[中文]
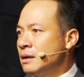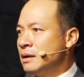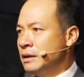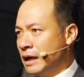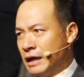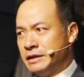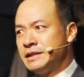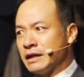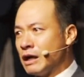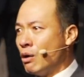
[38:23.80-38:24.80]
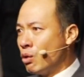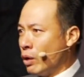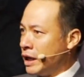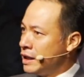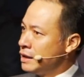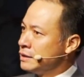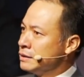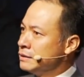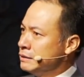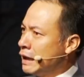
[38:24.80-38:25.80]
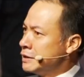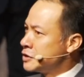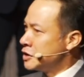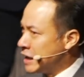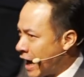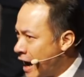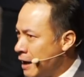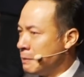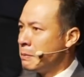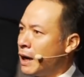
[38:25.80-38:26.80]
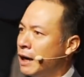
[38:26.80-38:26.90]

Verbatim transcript: 你很想要回应，但是你害怕。